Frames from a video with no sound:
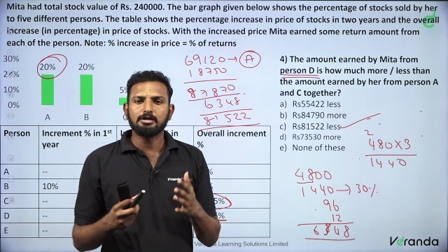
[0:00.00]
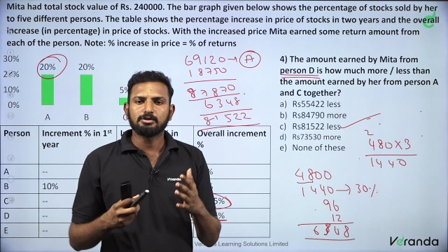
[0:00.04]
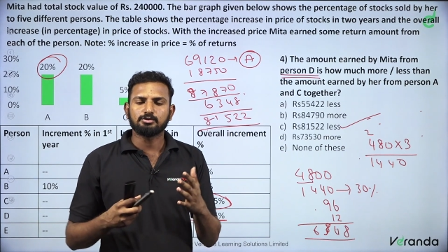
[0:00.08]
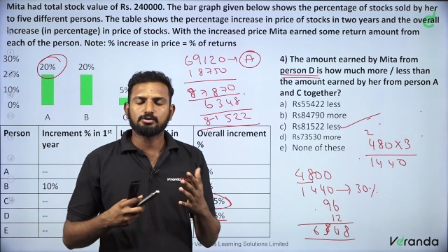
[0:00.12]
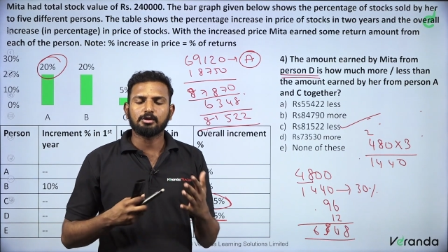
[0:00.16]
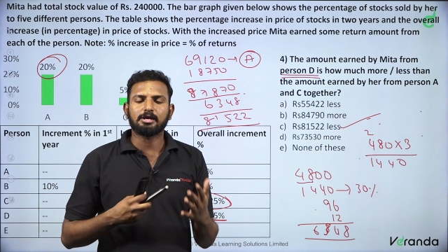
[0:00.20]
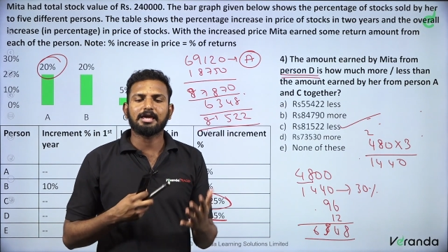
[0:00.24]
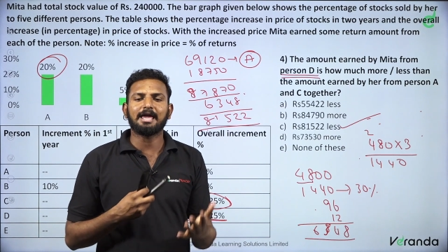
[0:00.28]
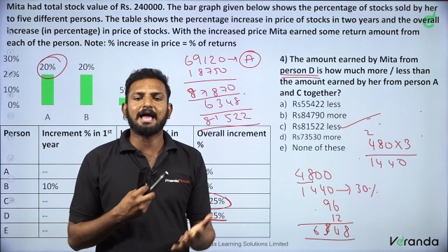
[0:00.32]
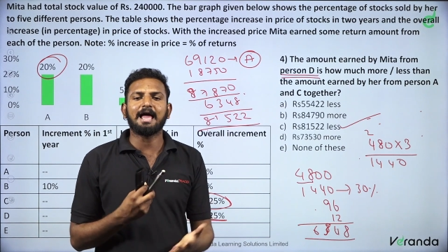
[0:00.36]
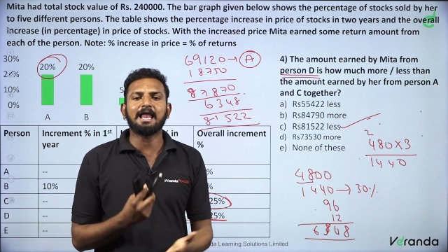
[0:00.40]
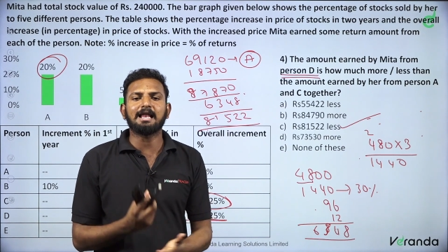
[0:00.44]
ஸோ
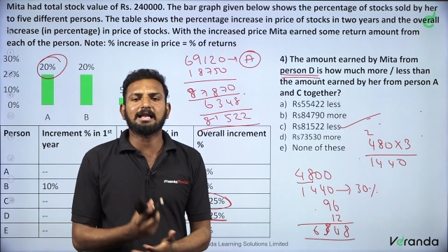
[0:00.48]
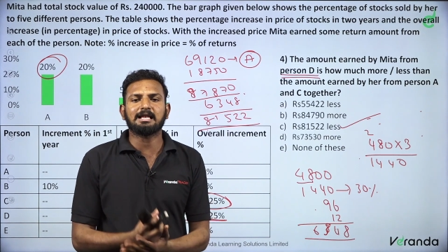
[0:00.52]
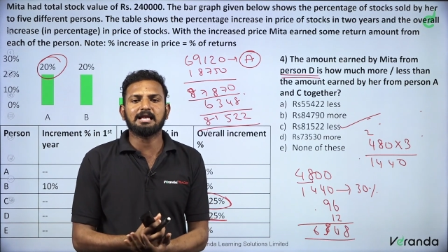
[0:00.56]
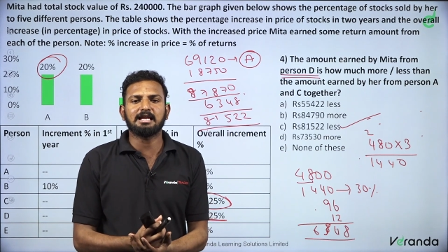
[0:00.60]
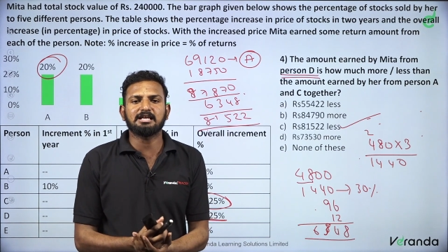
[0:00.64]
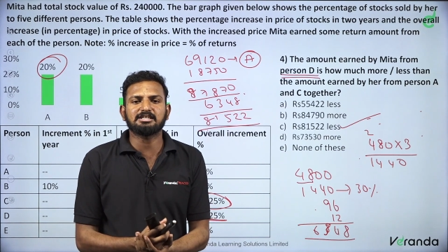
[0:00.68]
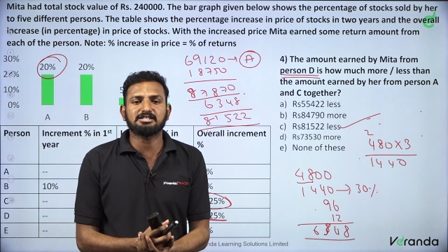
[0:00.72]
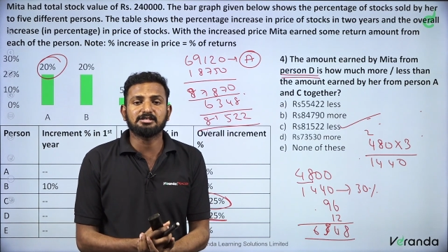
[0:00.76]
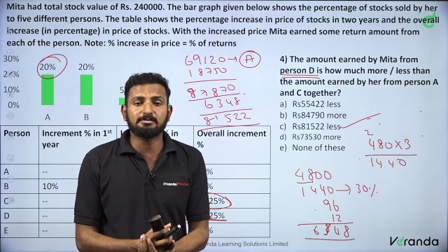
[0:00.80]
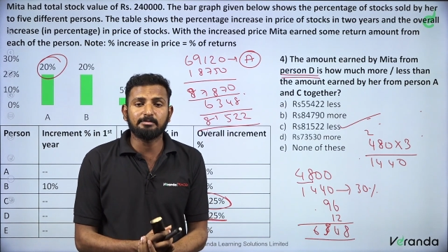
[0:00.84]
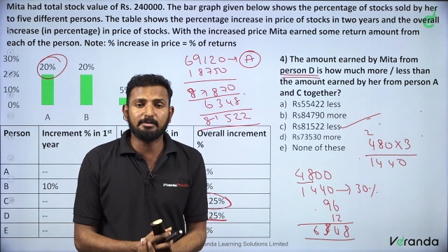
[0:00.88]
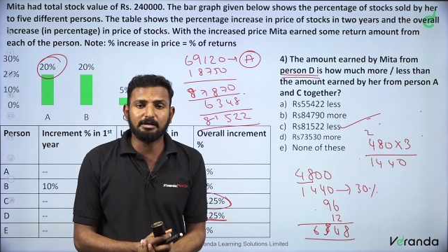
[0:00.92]

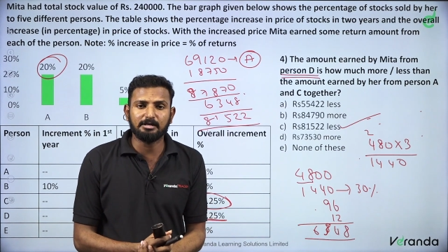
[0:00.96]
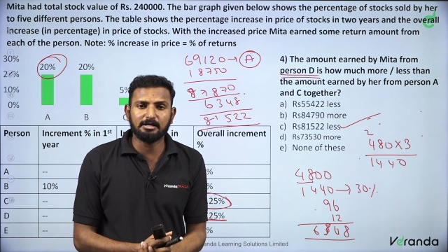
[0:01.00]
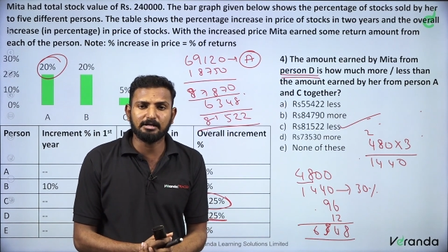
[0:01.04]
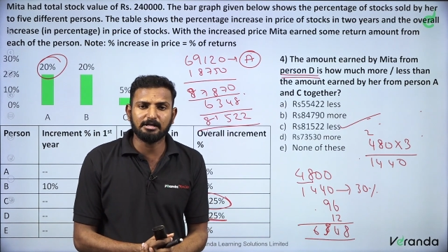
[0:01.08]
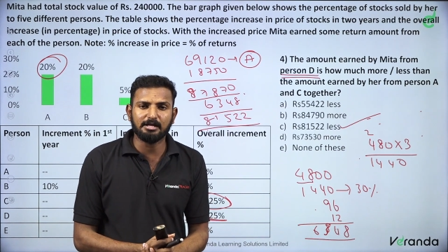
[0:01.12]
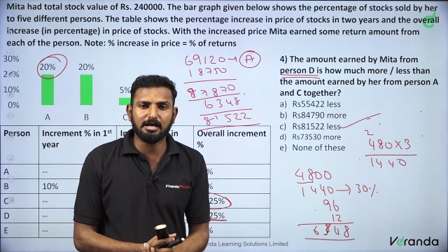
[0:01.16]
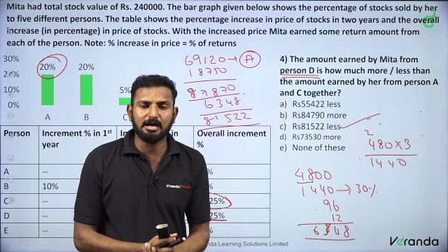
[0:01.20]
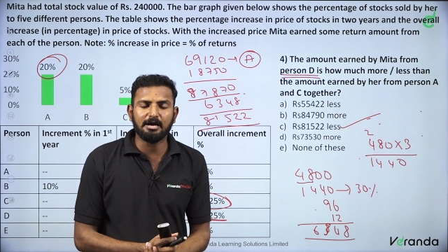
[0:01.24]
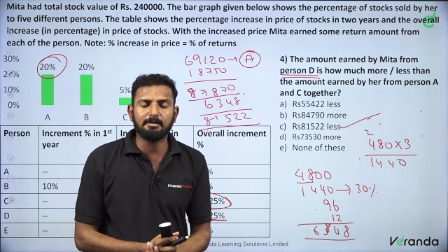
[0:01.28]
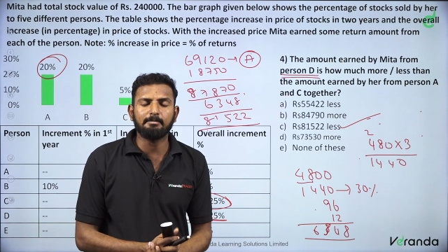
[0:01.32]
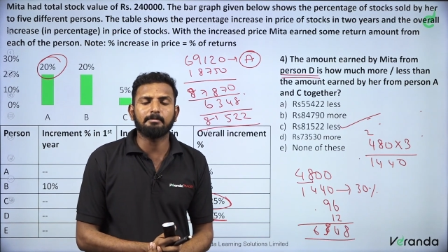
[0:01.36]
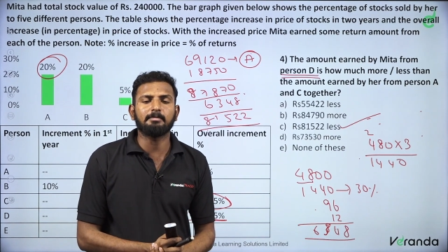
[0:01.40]
கேல்குலேஷன்
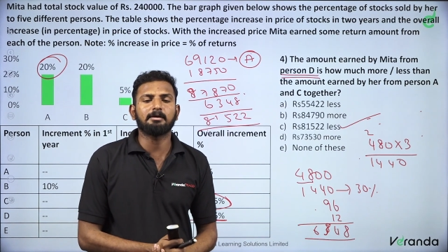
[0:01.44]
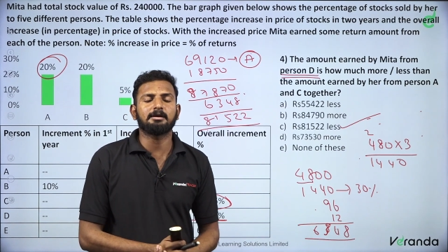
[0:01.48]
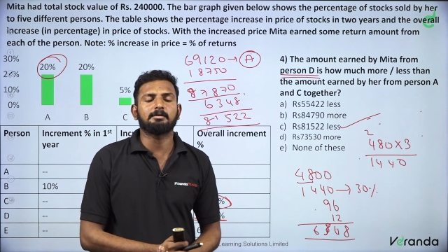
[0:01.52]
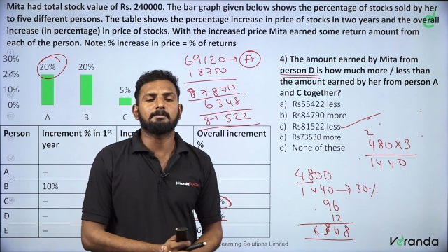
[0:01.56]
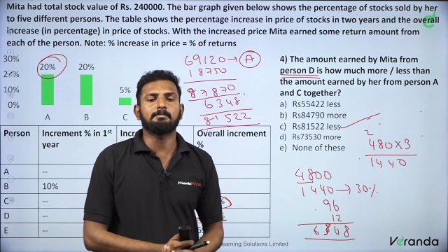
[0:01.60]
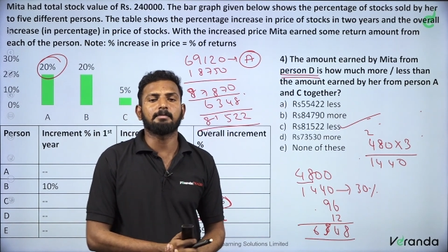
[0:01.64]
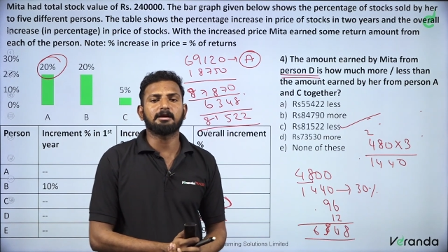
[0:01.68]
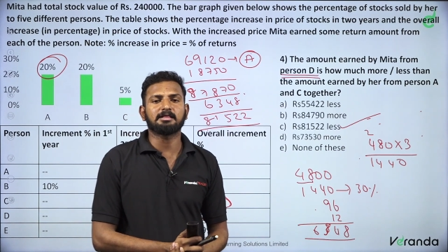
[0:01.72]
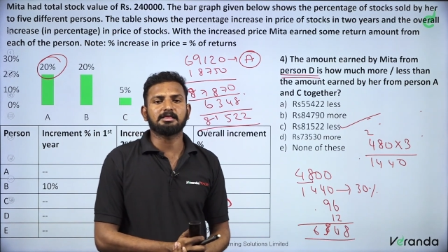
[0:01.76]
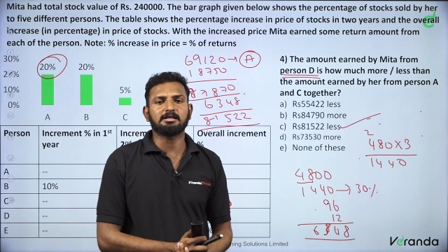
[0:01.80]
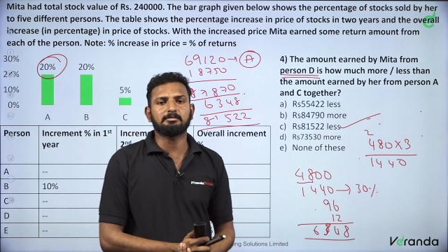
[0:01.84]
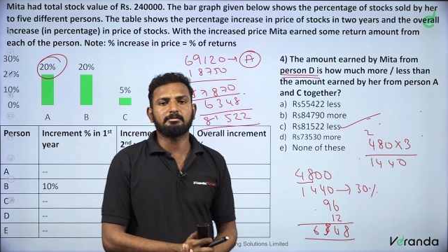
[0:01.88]
மட்டும்தான் பட்
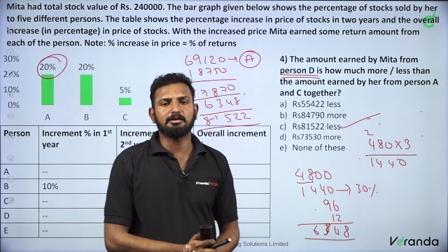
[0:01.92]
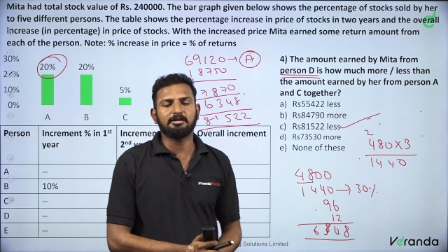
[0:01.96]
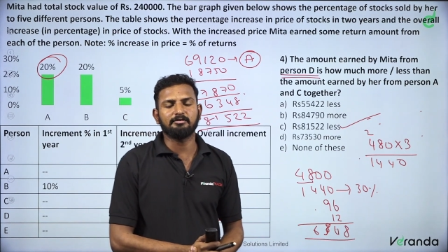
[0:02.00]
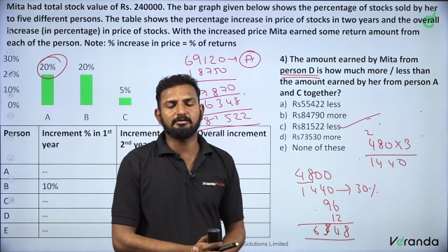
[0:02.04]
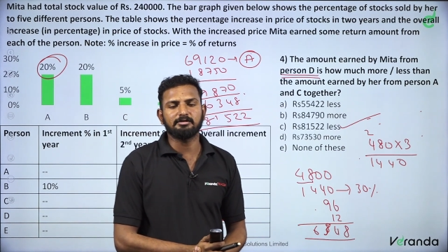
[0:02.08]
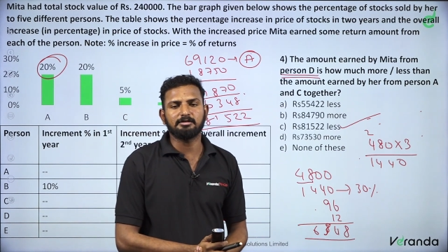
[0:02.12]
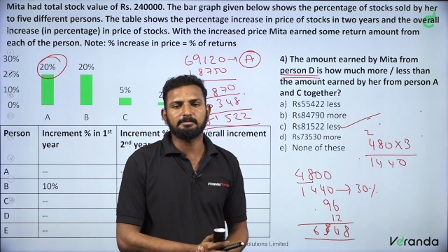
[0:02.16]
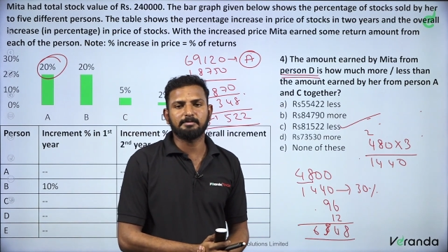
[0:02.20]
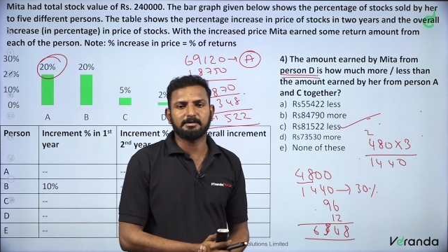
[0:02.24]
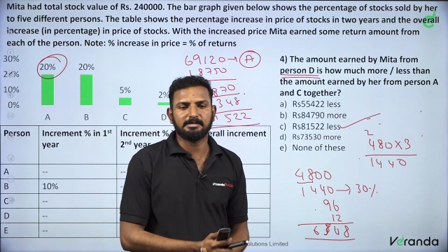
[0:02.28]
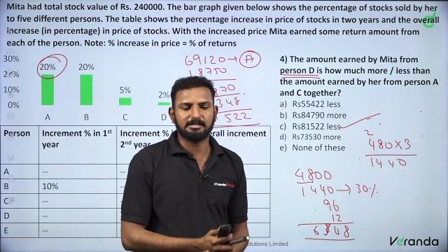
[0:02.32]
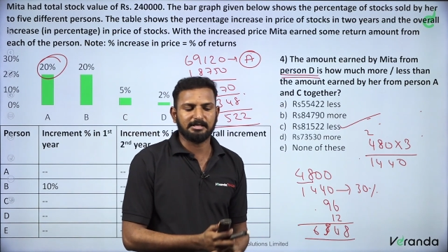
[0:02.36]
மற்றபடி
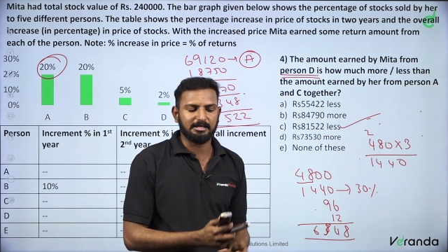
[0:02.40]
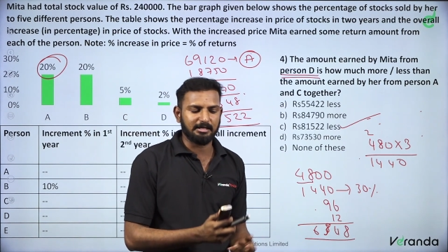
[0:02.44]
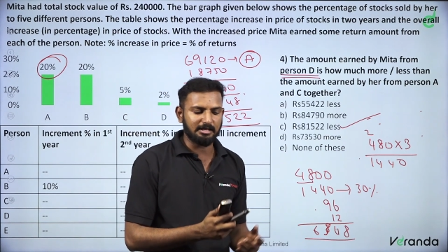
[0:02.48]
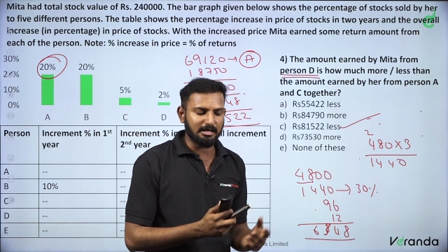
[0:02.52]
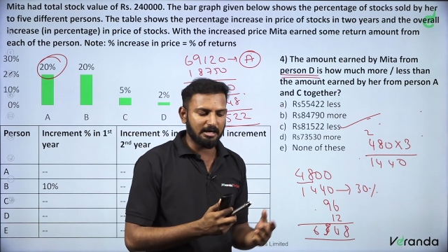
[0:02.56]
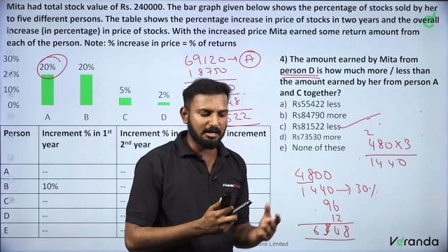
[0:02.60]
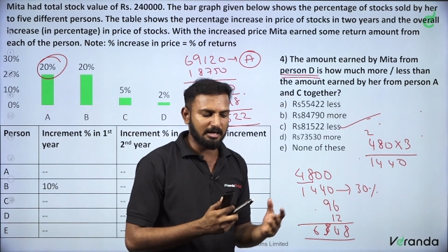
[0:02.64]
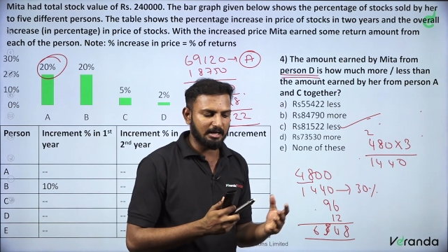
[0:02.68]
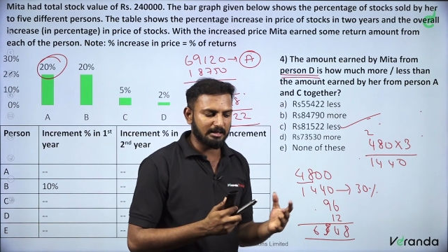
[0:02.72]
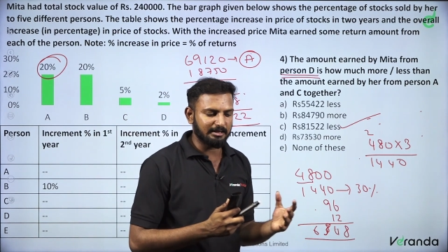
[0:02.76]
வந்து பார்த்தீங்கன்னா